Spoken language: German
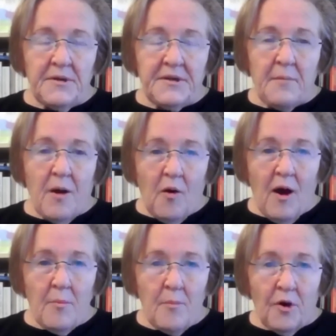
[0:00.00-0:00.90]
mit der
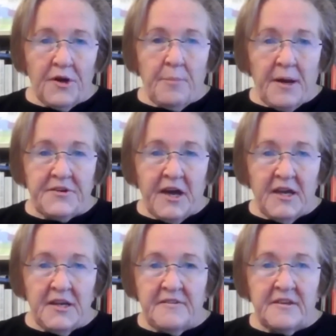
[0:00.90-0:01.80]

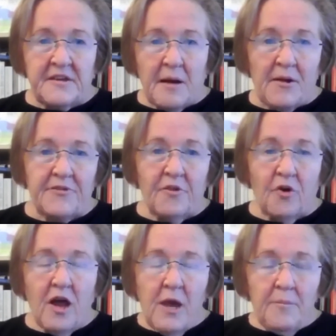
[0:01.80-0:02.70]
Mauermörderpartei, die sich damals
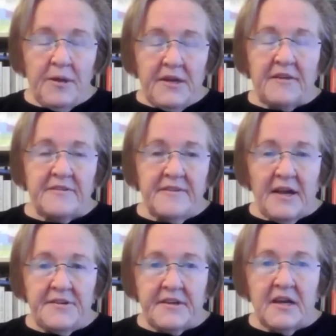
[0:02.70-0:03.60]
noch PDS
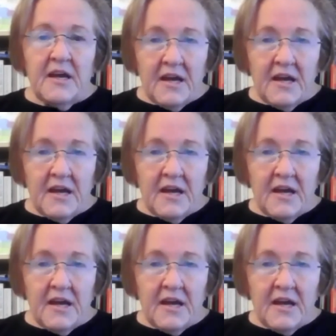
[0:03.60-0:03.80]
nannte,